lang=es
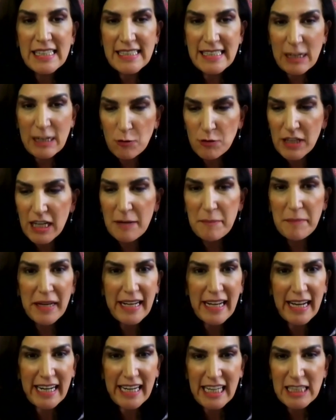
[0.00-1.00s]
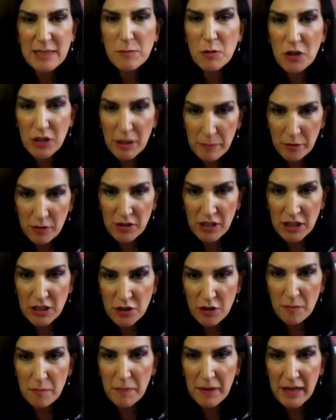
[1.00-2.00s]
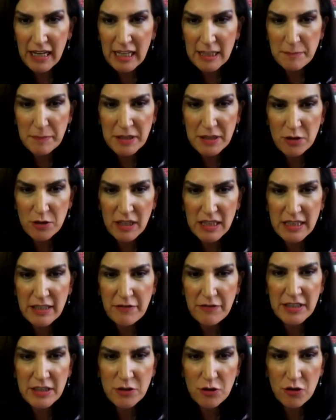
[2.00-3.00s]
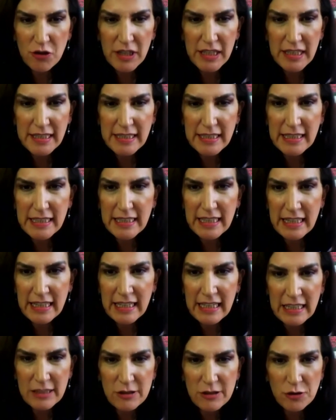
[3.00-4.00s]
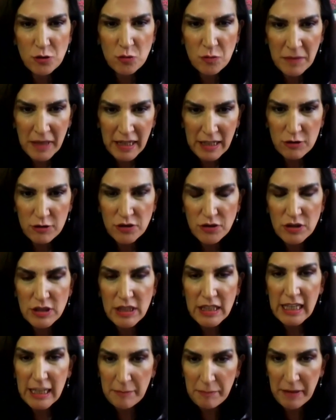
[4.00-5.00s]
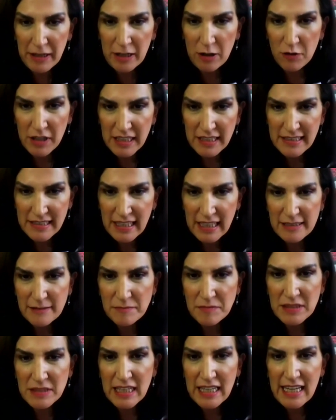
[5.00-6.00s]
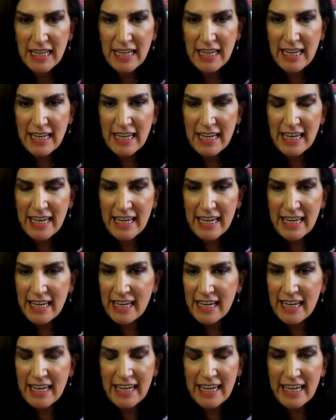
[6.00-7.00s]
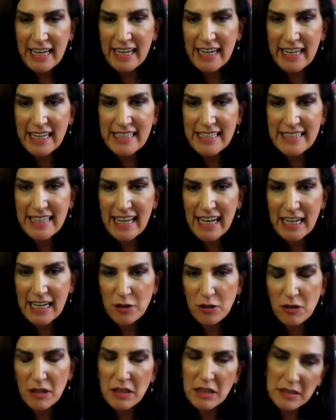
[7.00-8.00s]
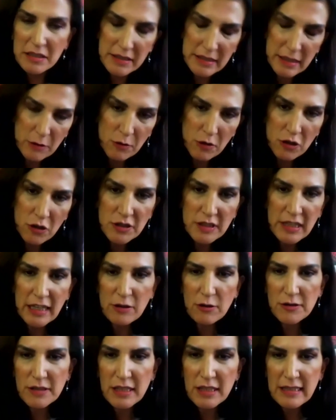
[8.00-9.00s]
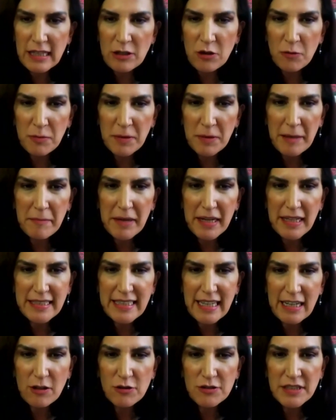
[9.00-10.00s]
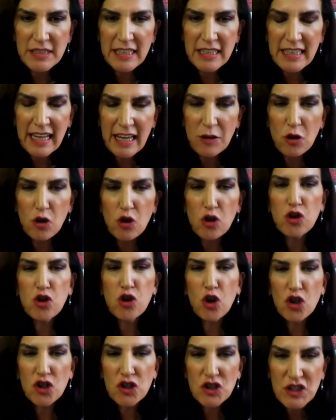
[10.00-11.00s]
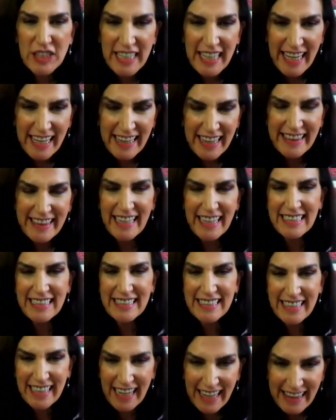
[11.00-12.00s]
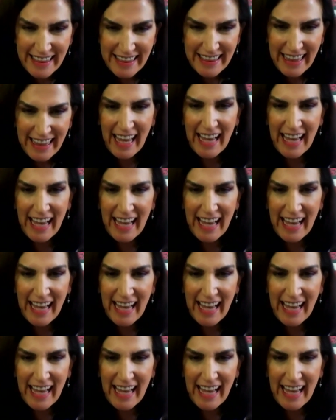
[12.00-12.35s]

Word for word: Según el mecanismo de protección para las personas defensores de derechos humanos y periodistas, en este año, según los datos hasta noviembre, se han consignado 230